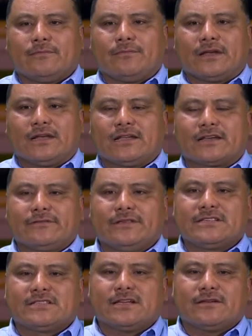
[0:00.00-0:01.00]
para la
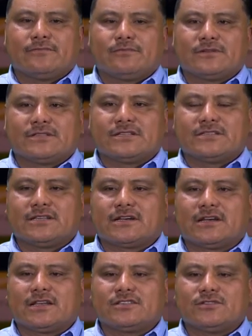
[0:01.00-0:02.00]
revista pues es en
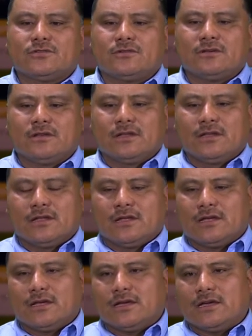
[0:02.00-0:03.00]
relación
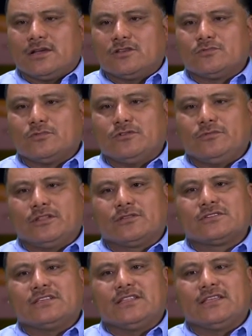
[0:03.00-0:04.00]
a los
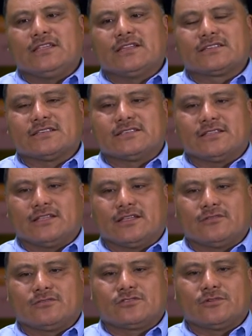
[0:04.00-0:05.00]
movimientos indígenas que se han
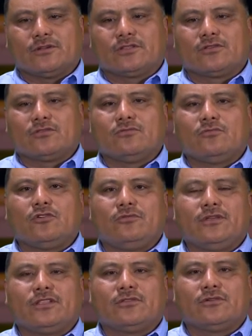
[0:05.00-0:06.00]
dado, sobre todo un
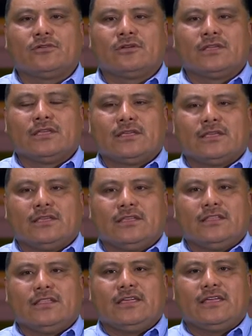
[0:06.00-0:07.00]
movimiento
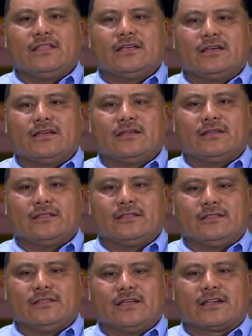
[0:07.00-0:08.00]
indígena
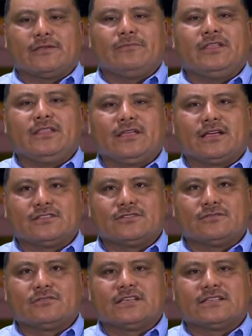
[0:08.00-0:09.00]
de
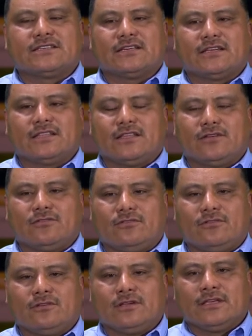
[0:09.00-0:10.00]
reivindicación que se generó,
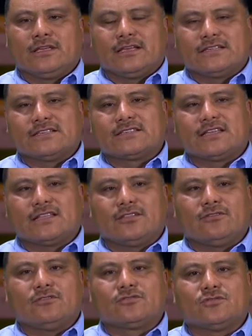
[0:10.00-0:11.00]
¿no? que se está
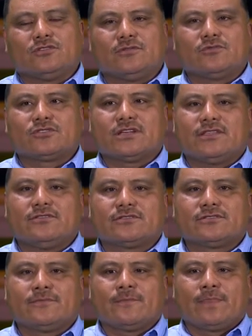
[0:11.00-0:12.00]
dando en los últimos
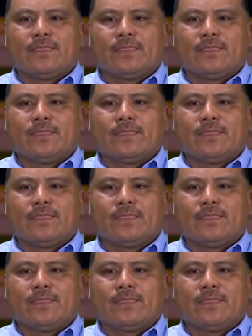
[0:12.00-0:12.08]
años,